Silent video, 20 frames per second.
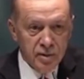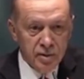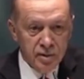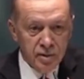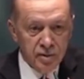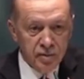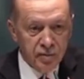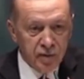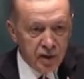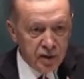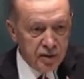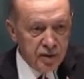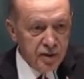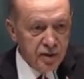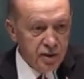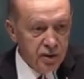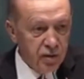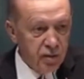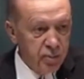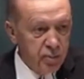Verdiği
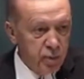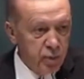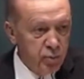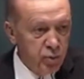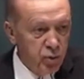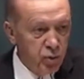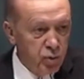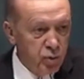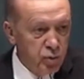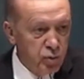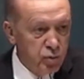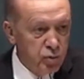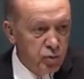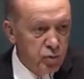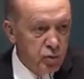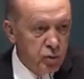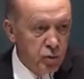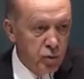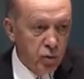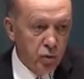cevap ne biliyor musun?
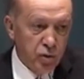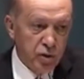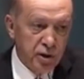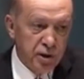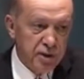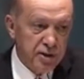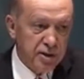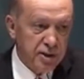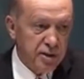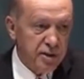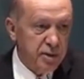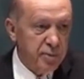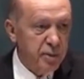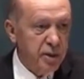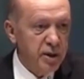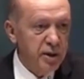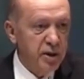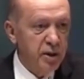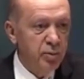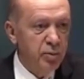O gelecekse ben gelmem.